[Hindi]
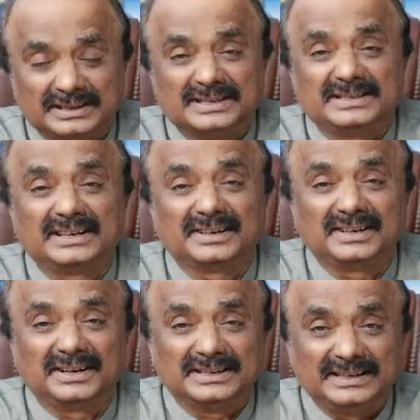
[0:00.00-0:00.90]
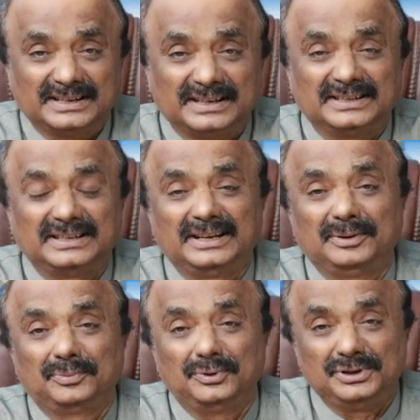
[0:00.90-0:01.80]
तज्ज़ियाकार ये कहते
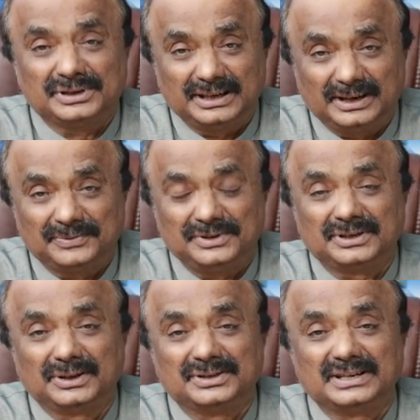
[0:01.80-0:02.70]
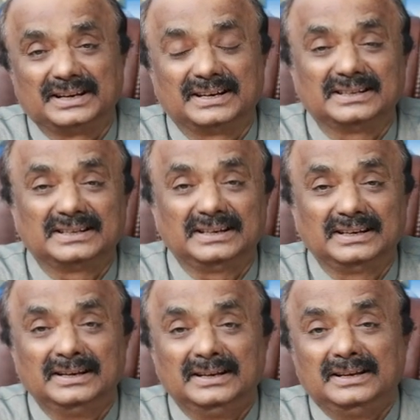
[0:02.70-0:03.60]
हैं पुलिस के ऑफिशल्स ये कहते
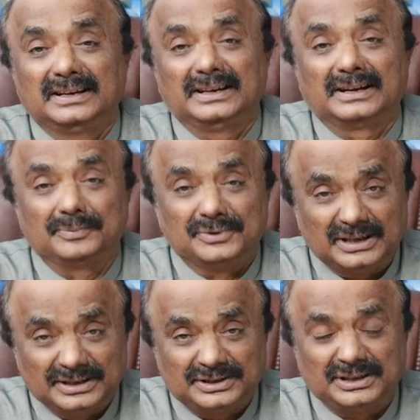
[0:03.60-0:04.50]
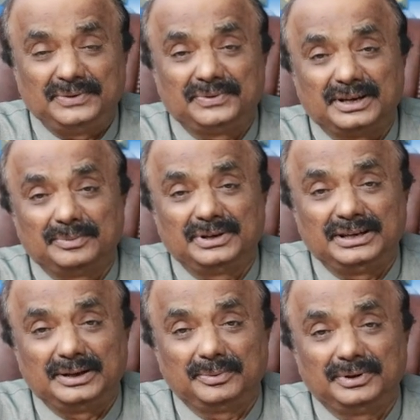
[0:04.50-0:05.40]
हैं कि रमज़ान शरीफ के
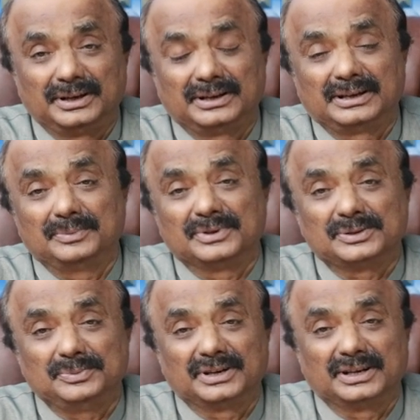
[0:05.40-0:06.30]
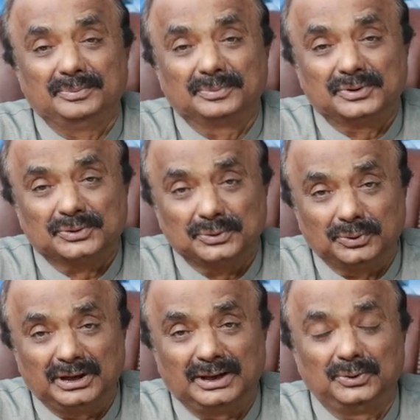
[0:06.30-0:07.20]
महीने में कम से कम
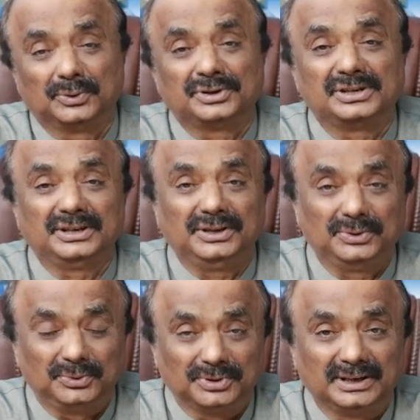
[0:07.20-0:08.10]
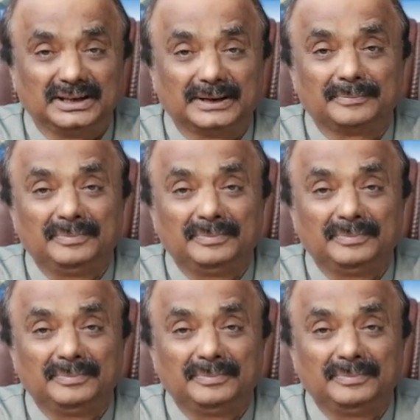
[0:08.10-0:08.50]
सोलह लोग शहीद हो गए